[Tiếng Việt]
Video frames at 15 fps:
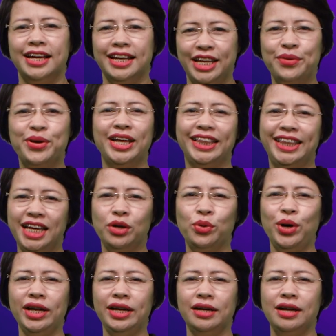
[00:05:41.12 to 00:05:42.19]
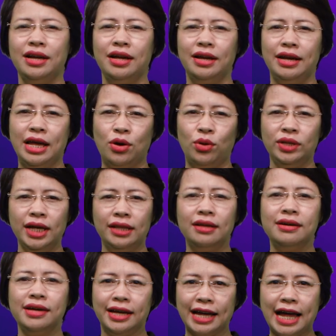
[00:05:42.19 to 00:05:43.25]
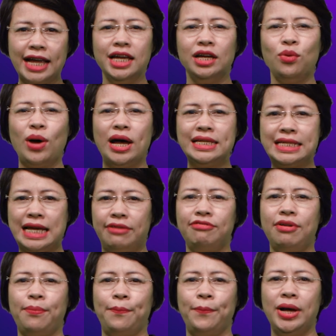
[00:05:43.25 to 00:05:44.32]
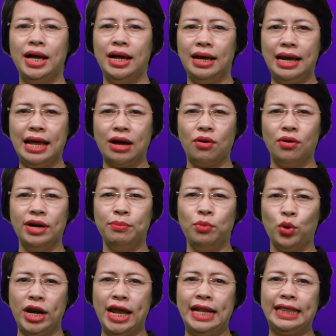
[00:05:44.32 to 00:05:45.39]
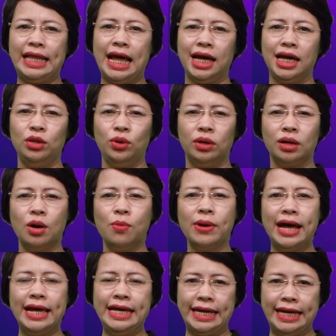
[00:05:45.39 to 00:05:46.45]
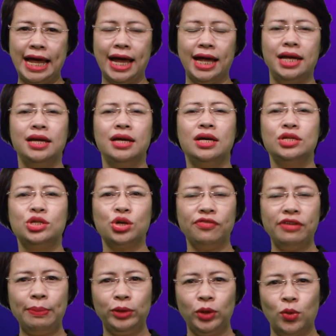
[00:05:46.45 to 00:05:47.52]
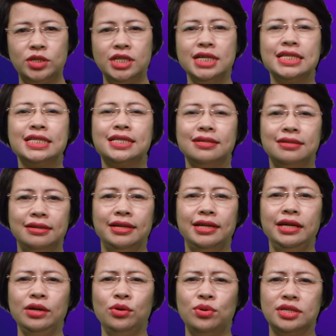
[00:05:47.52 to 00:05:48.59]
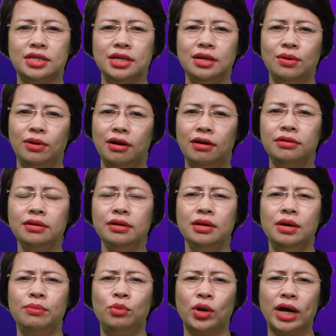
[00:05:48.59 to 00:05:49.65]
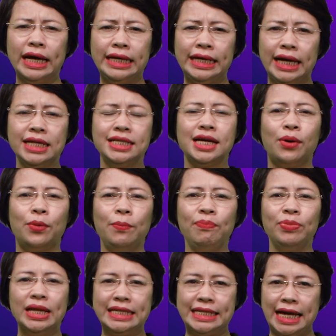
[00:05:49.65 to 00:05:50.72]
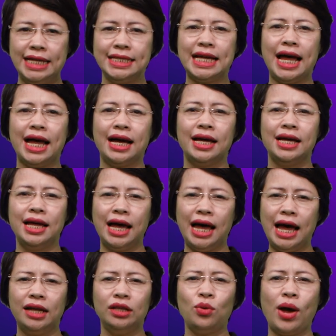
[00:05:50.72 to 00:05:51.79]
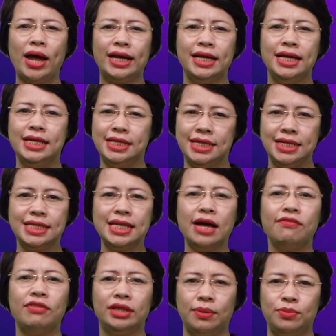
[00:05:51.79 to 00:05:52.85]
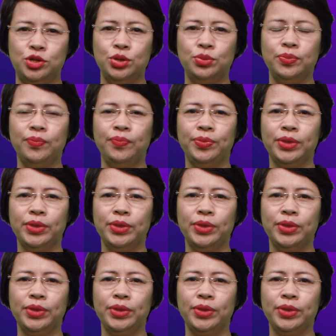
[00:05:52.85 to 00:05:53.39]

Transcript: Điều kiện tiên quyết để có thể thực hiện cá nhân hóa sản phẩm là có một nền tảng kỹ thuật công nghệ hiện đại cho phép tổ chức xử lý nguồn dữ liệu lớn một cách nhanh chóng, dễ dàng, an toàn, chính xác và tập trung.